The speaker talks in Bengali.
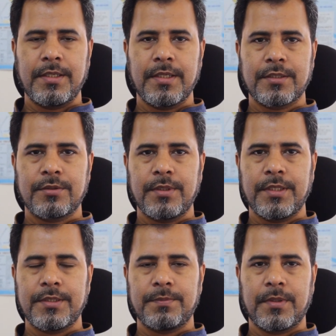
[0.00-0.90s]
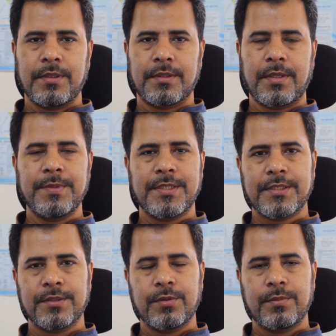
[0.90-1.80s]
এটা আসলে আমি
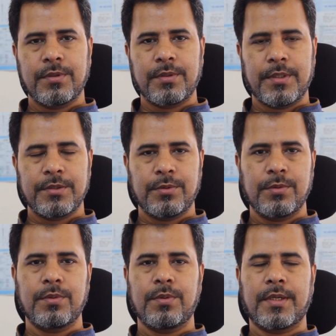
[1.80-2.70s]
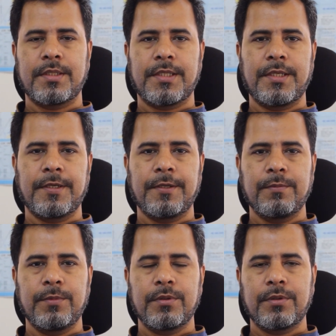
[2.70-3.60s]
চেষ্টা করব যতটুকু করা যায়
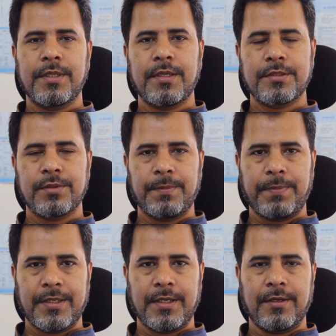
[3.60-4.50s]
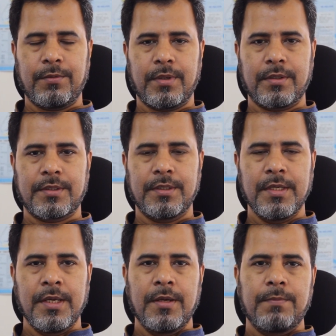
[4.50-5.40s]
কিন্তু মূলত এটা আসলে প্র্যাকটিক্যাল ওয়ার্ক
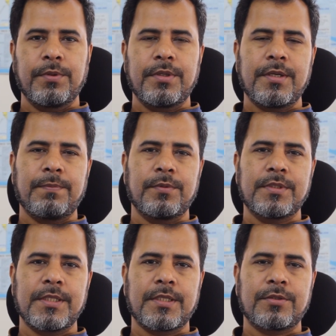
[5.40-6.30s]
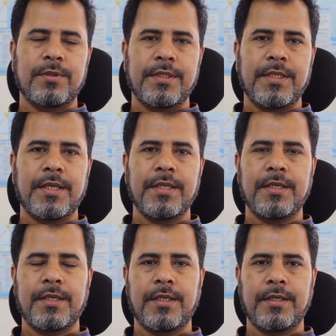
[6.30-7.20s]
প্রতিটা প্রজেক্ট আসলে দেখে
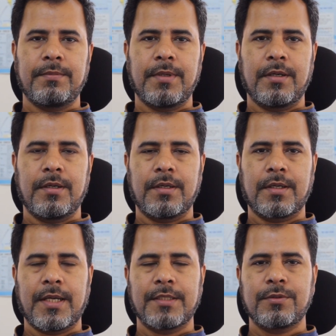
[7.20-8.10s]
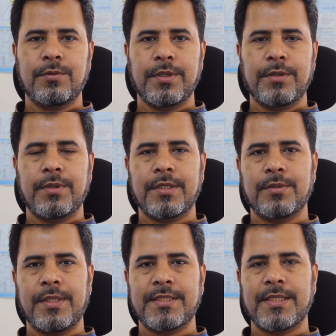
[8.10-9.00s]
দেখে কাজ করে করে
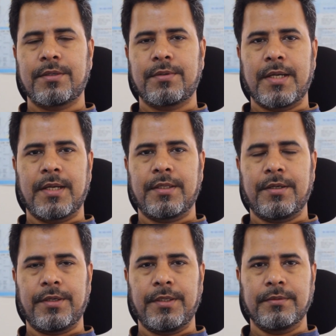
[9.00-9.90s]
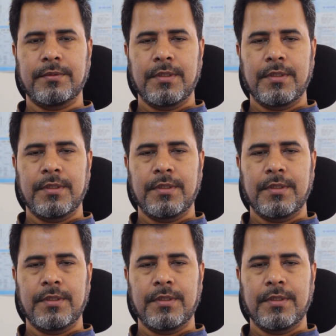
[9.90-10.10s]
আসলে এই সেক্টরটা আগাতে হয়